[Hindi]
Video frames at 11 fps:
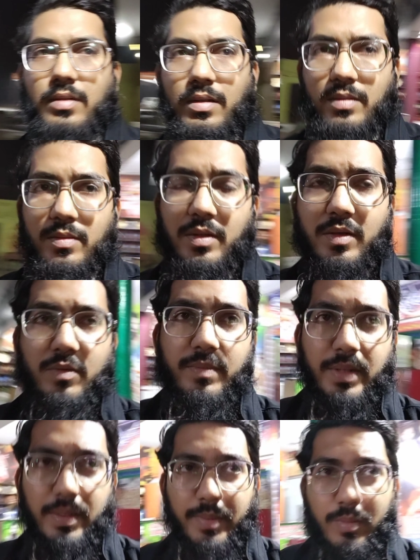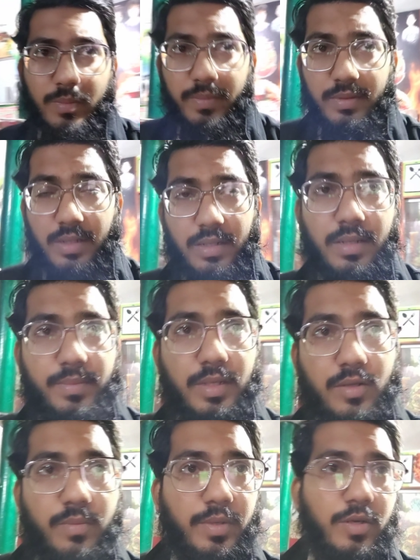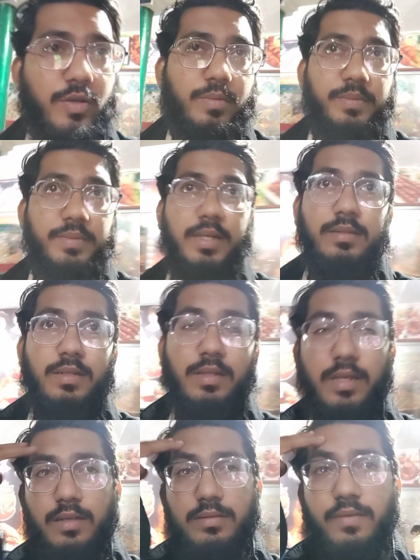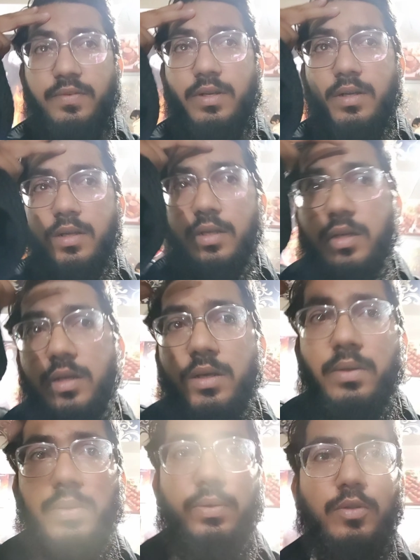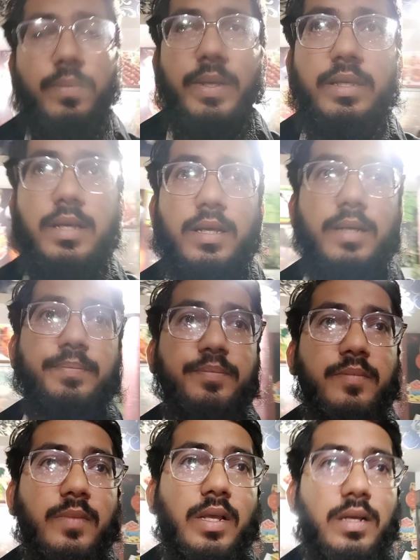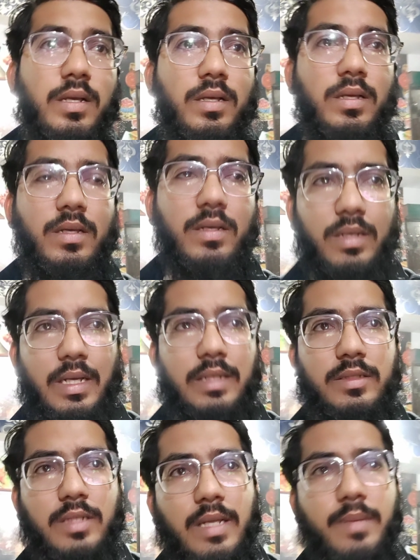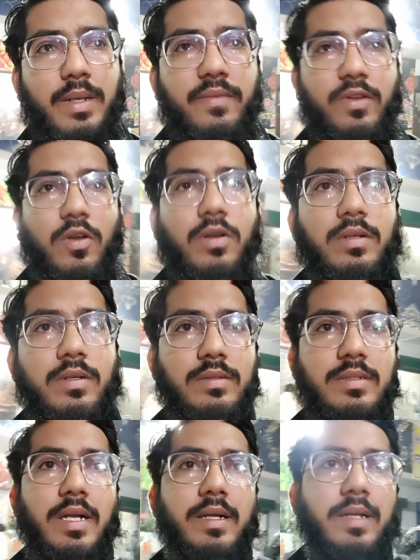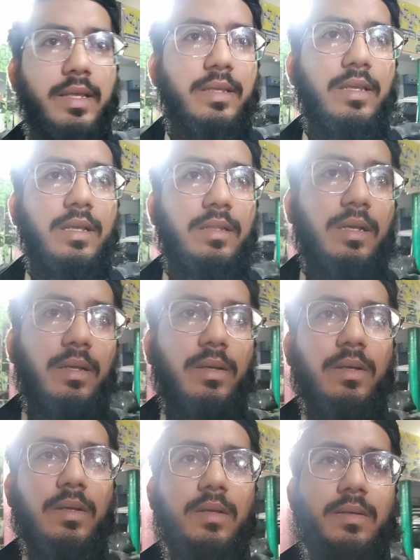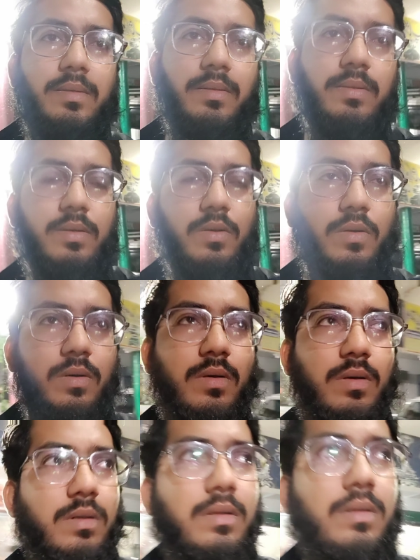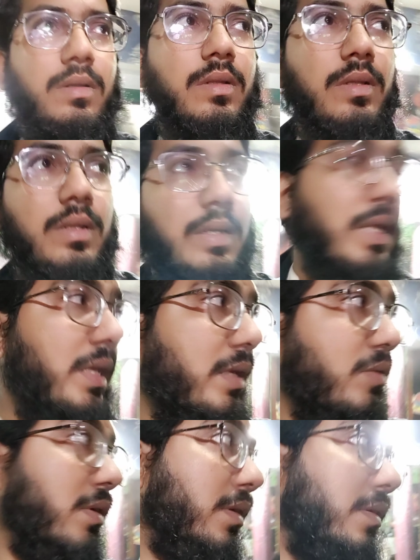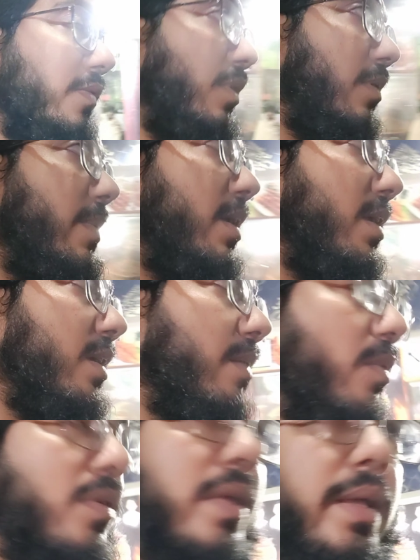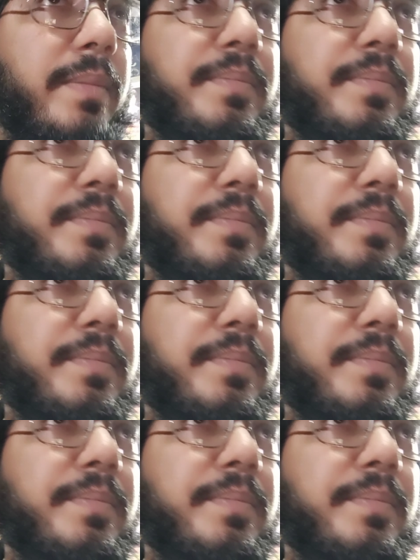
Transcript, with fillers: असलम भाई मैं मोहम्मद तला देख रहा हूँ मेरे यूट्यूब चैनल ज़िंदगी का सफ़र तो भैया आज खैर मैंने ब्लॉग स्टार्ट नहीं किया था और ना ही कोई ब्लॉग बनाने का मौका